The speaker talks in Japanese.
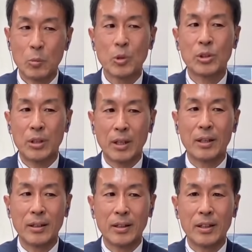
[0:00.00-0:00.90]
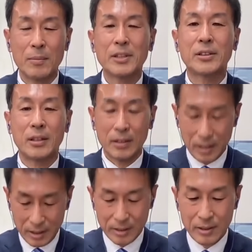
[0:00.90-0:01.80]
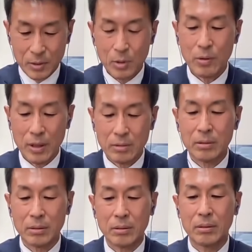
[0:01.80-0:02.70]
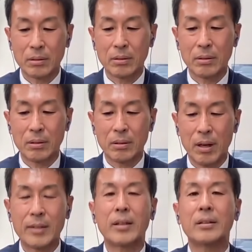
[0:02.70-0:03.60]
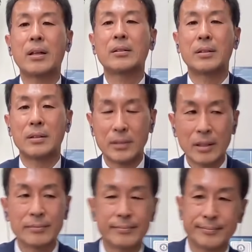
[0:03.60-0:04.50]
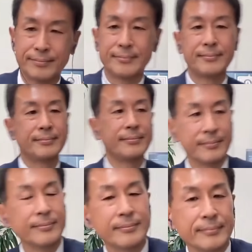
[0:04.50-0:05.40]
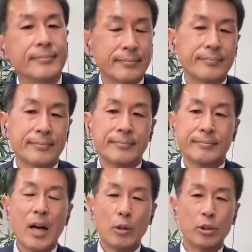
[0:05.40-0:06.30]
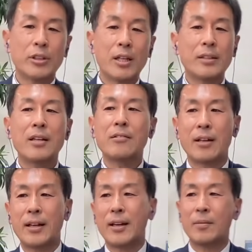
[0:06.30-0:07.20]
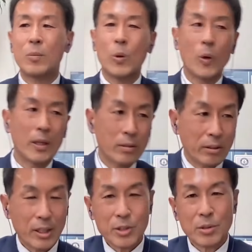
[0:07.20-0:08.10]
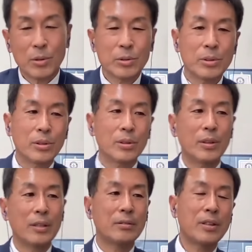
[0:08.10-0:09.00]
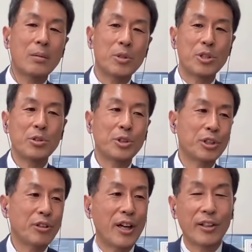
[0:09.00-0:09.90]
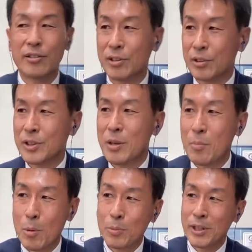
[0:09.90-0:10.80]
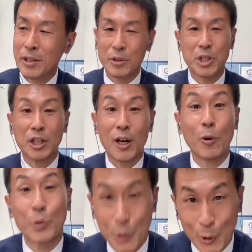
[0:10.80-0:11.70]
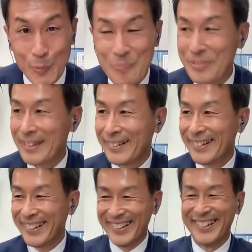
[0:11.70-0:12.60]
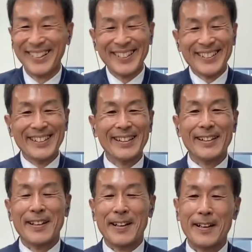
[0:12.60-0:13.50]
思っていましたんでこれはあの、はい、ありがたかったですね。うん、うんあ訴えたいのはねもうあの、はい、私のあの誰も信用してくれないんですけど専門分野の社会保障。おーおー